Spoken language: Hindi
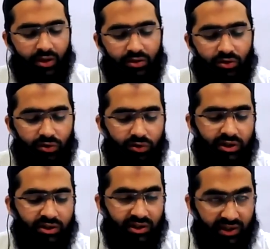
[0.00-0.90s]
तो
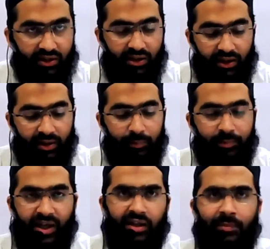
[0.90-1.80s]
यही था कि
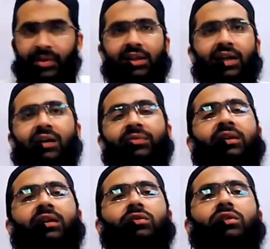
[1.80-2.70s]
पहले पहले काफिर
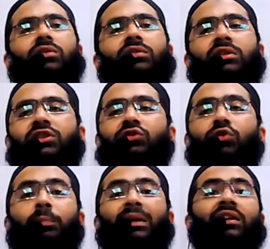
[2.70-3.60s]
ना हो जाओ जिसको
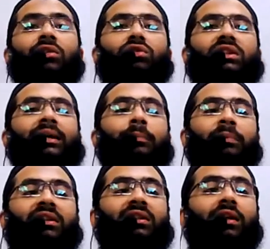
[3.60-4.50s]
पता होता है
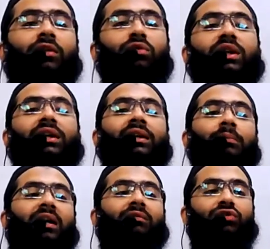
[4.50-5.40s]
पता होने के
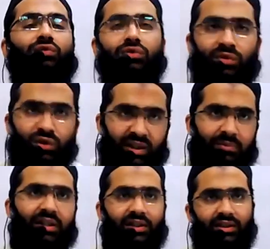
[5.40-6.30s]
बावजूद वो ना
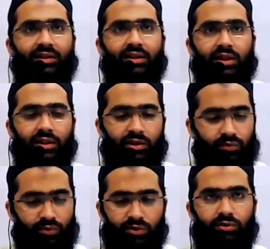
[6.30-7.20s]
माने तो
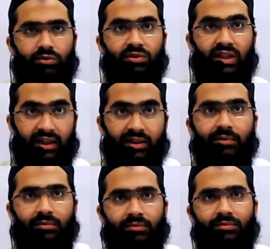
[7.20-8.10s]
वो ज्यादा
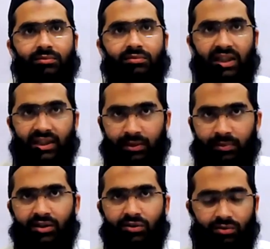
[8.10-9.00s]
ज्यादा
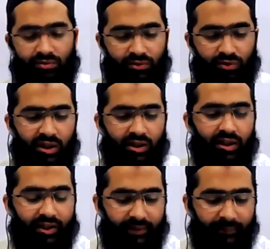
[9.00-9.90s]
बड़ा
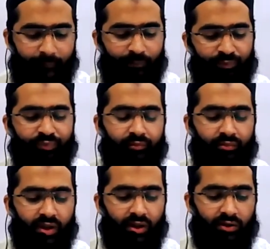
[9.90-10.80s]
गुनागार है
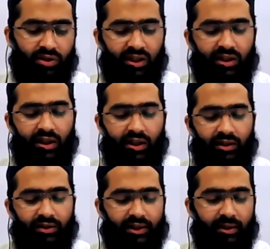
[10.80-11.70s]
तो यही कहा
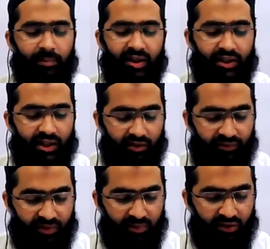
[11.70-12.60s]
कि पहले
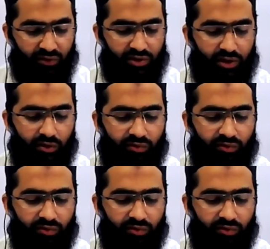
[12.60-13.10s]
काफिर मत हो जाओ